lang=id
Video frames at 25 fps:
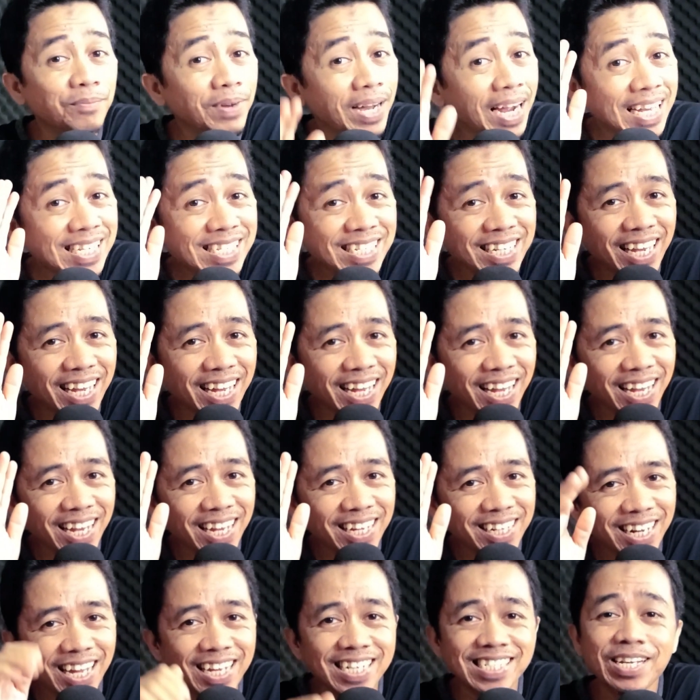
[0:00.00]
Makasih ya,
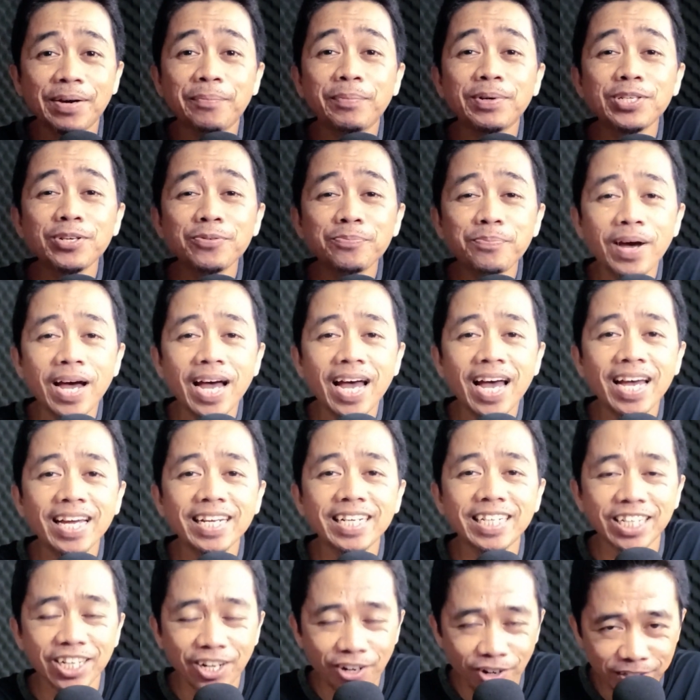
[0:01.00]
dan sampai jumpa
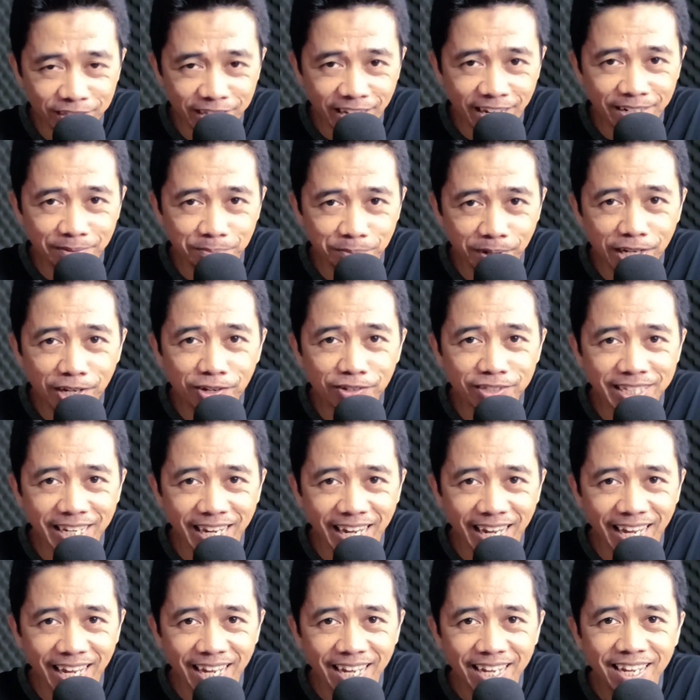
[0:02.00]
di konten
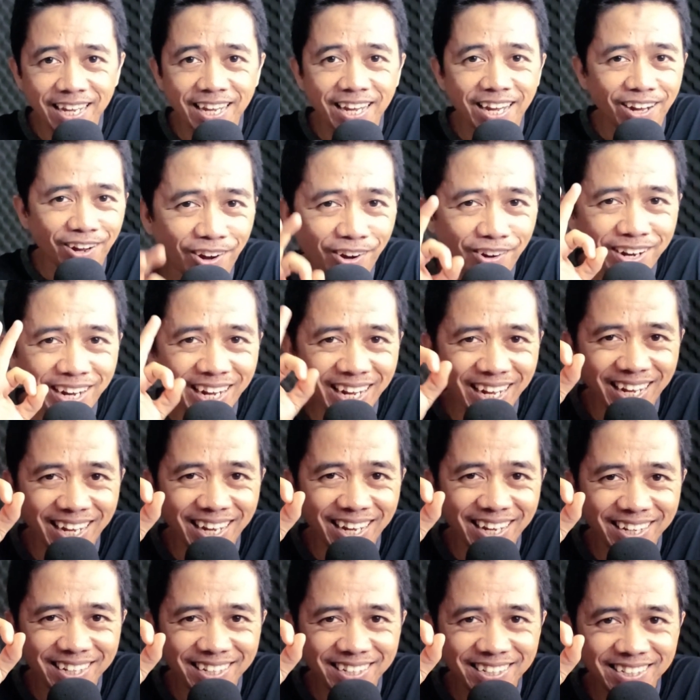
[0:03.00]
berikutnya.
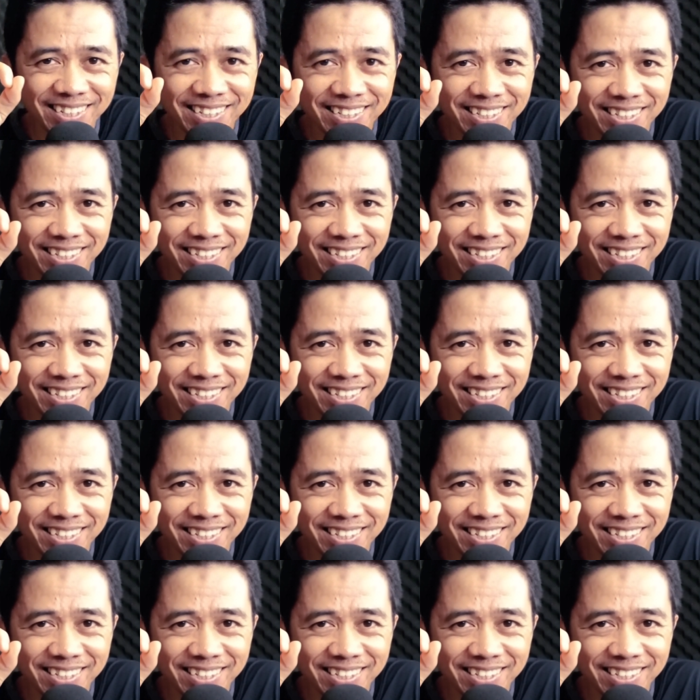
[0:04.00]
Oke.